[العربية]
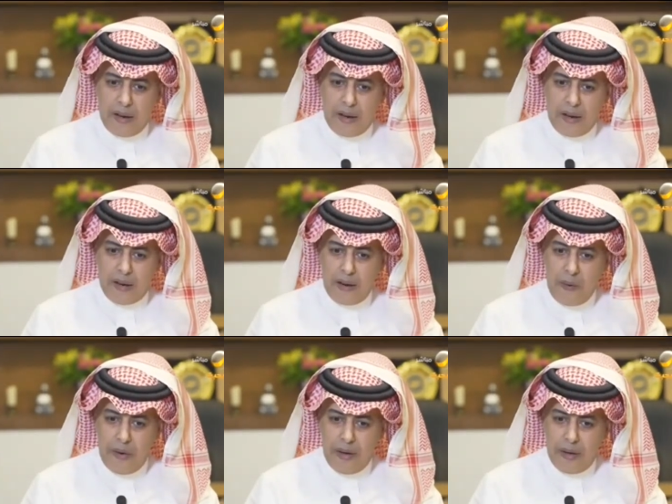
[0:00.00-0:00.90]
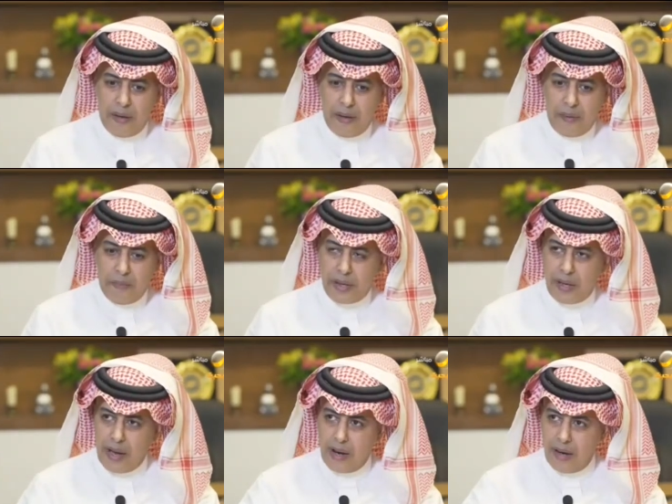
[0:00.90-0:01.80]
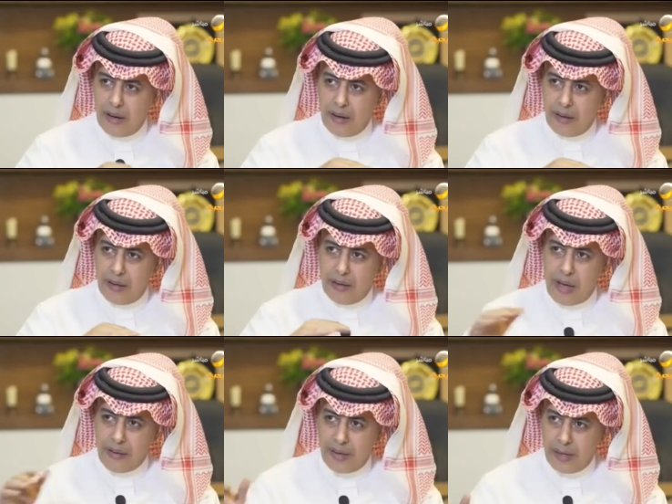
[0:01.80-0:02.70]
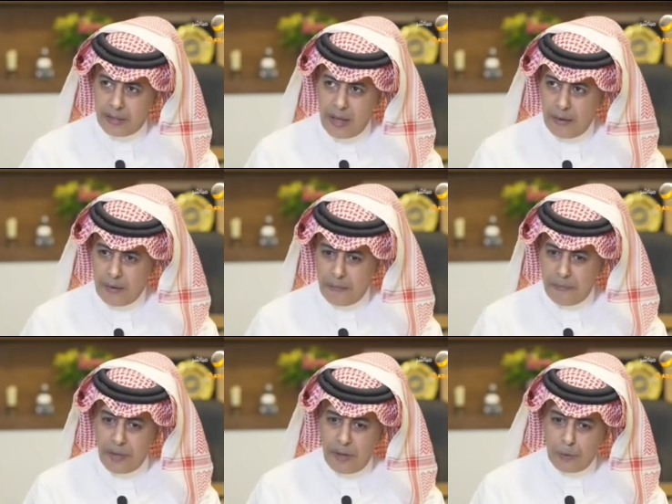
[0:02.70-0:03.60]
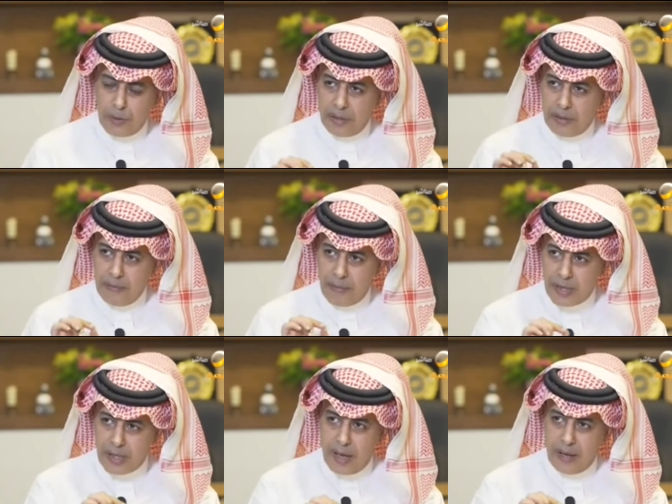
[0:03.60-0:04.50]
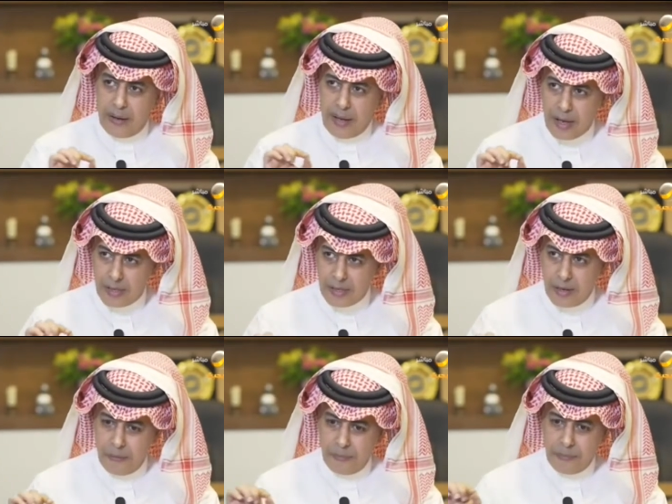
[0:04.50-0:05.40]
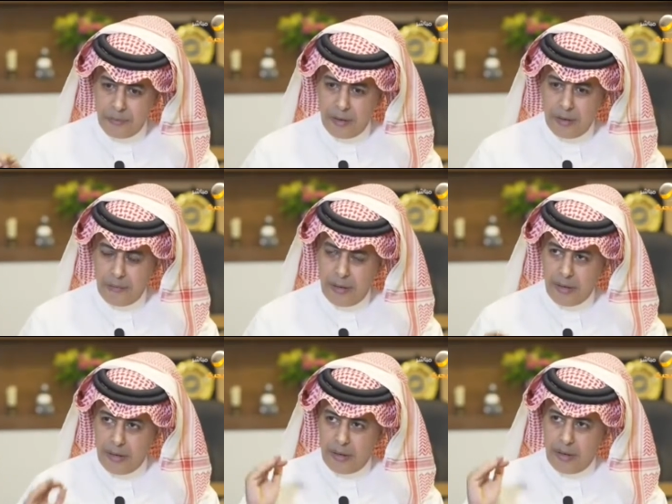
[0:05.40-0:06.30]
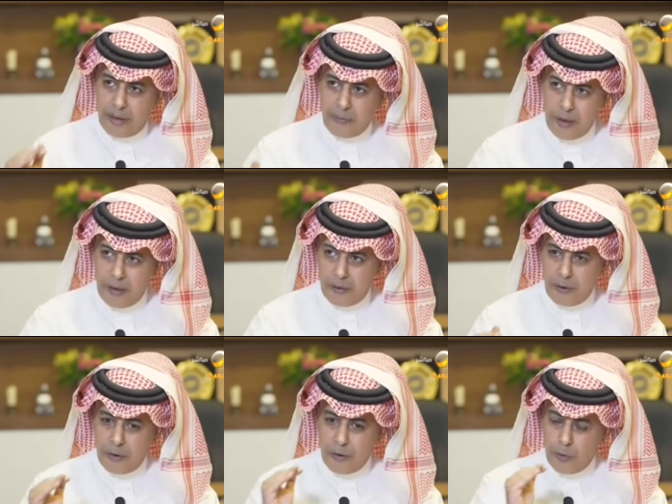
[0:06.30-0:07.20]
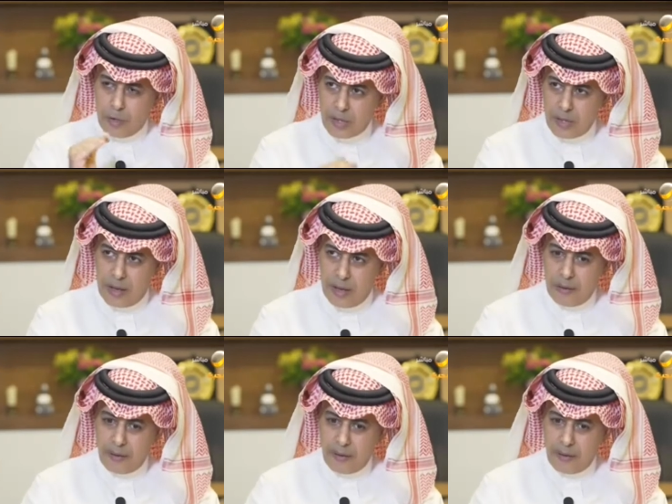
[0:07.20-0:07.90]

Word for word: اللوحة من خلال هذا الإطار وتقديم رسائل خاصة معنية للكبار والصغار